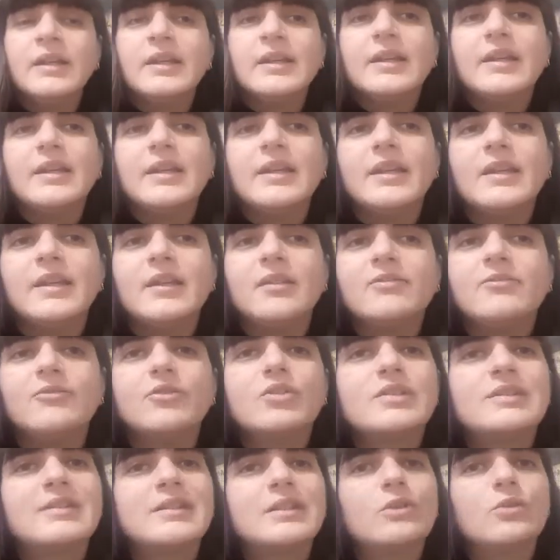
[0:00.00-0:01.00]
e
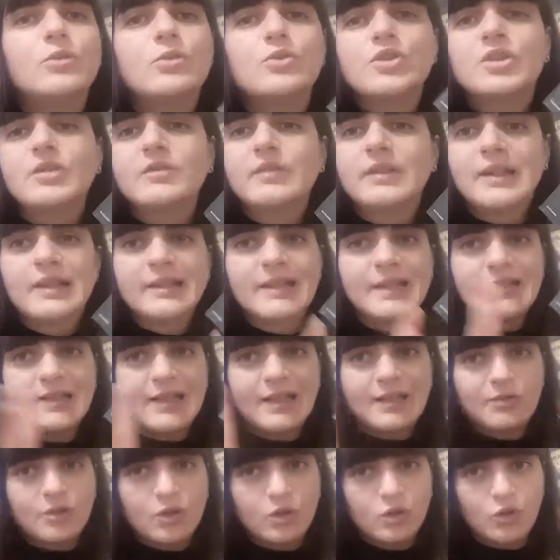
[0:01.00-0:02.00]
forse non riuscivo neanche
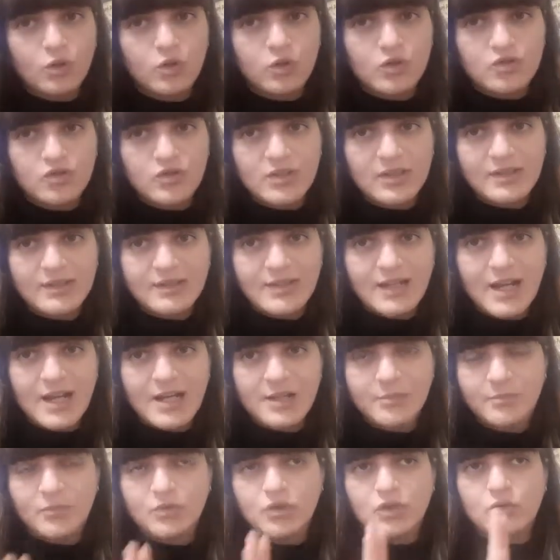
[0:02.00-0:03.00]
tanto a
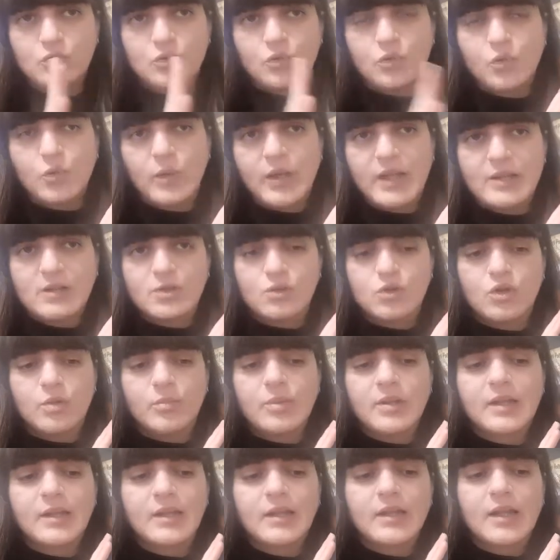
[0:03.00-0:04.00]
concentrarmi su questo
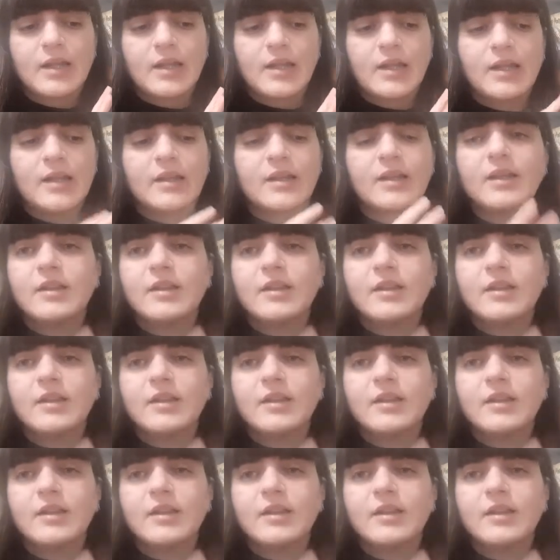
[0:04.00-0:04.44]
perché